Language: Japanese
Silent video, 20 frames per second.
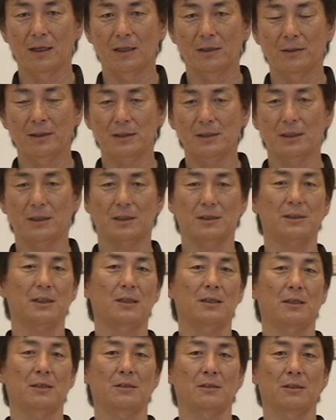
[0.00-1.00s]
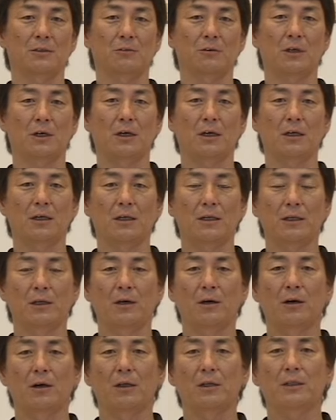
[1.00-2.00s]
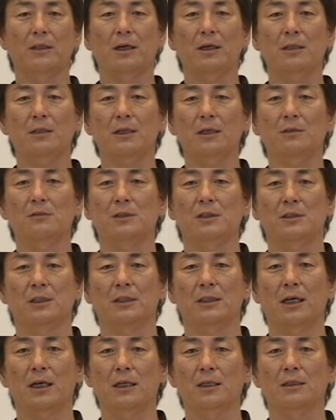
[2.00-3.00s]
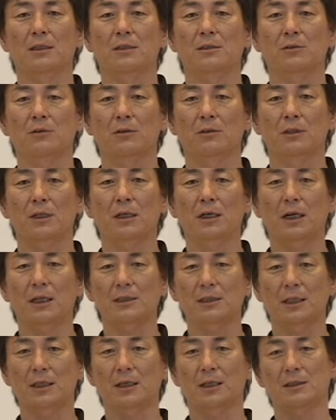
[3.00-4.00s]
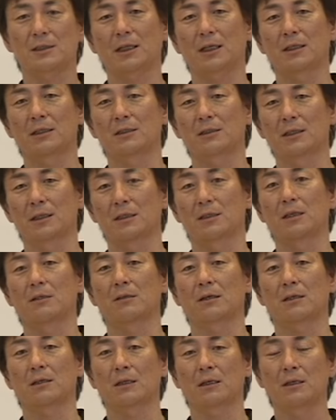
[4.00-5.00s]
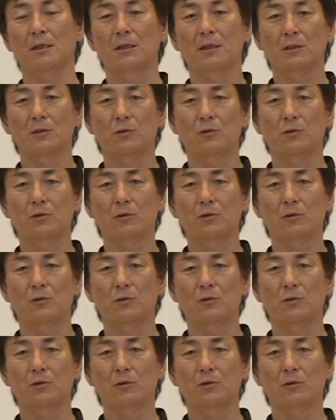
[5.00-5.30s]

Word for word: なぜ勝ちたいかっていうのが大体の選手はないんですよただ勝ちたい勝ちたいって言ってるだけで